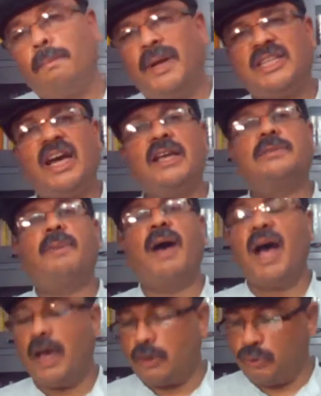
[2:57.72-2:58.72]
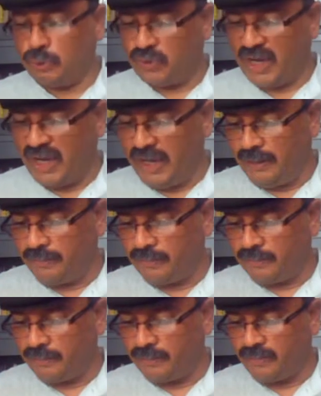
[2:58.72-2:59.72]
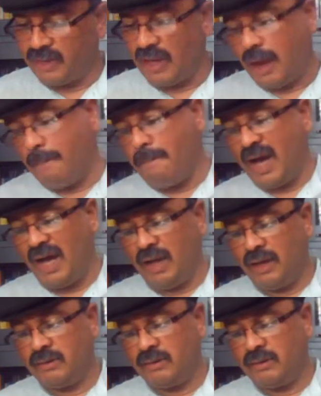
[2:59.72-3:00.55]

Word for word: पचास बाहर गुजरे अम्मा